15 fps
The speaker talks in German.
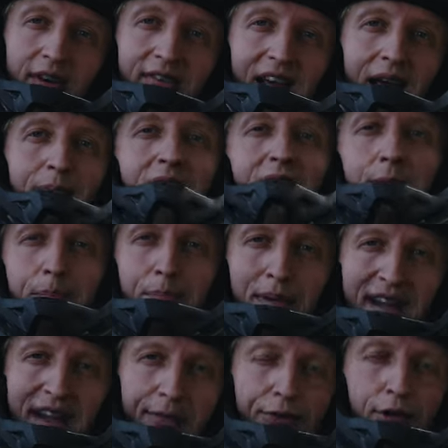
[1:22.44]
das Thema
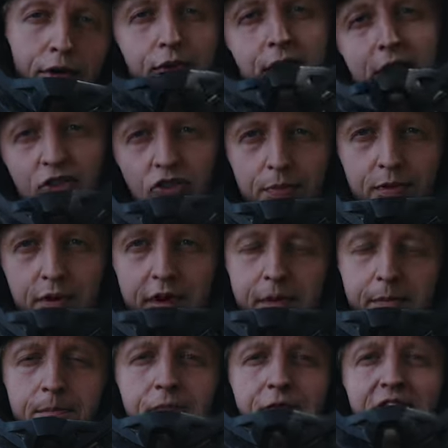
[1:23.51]
Blickführung ins Spiel.
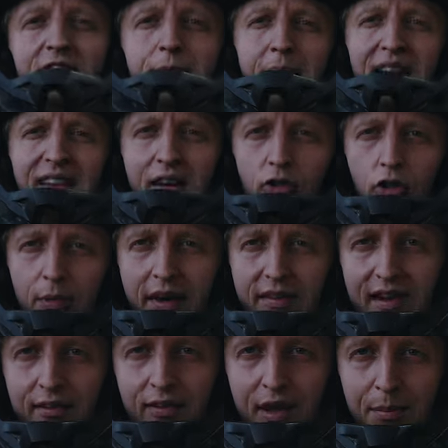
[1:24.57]
Was meint der Thomas
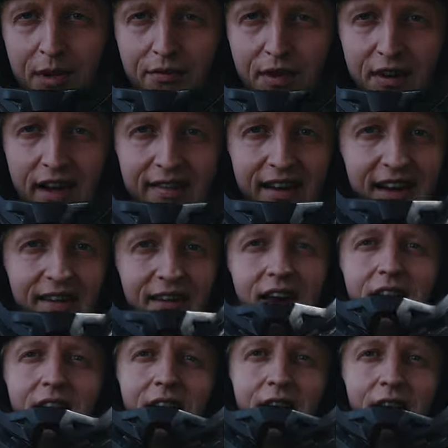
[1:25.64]
also damit, wenn er sagt,
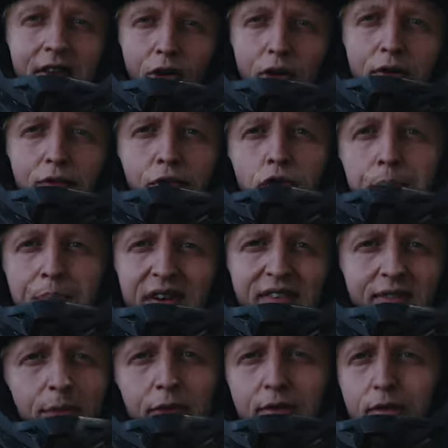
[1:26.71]
dort wo du
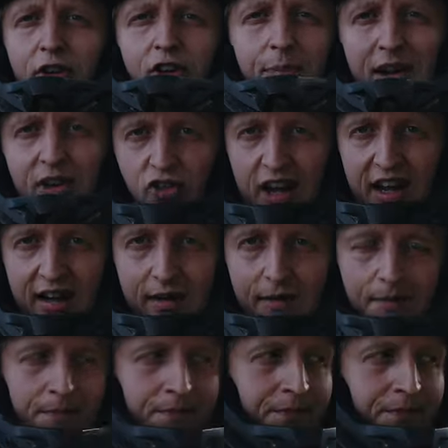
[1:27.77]
bist, musst du nicht mehr checken.